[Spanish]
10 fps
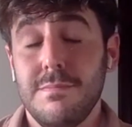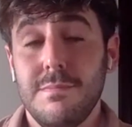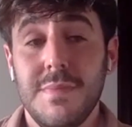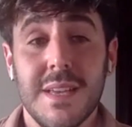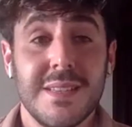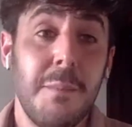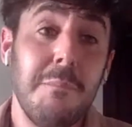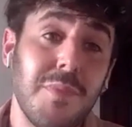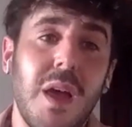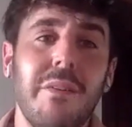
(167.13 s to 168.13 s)
de
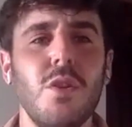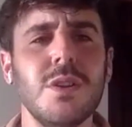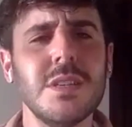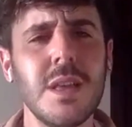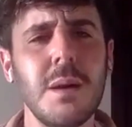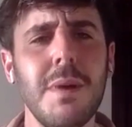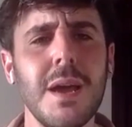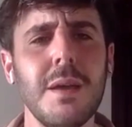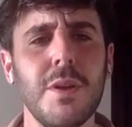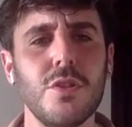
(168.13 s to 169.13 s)
a ver, no es
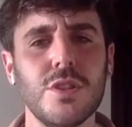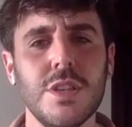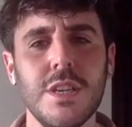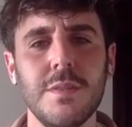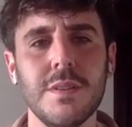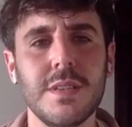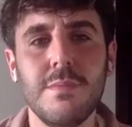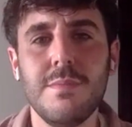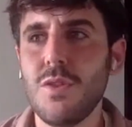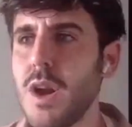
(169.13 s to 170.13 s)
stand-by, pero sí, sí
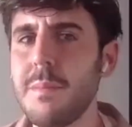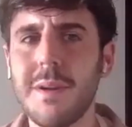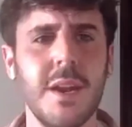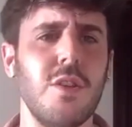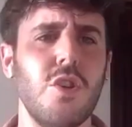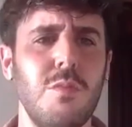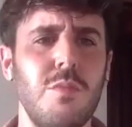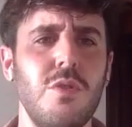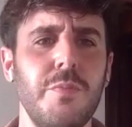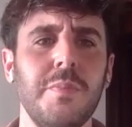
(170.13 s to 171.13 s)
viendo la manera de
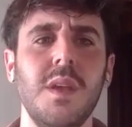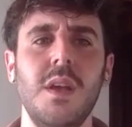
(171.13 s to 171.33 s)
cómo,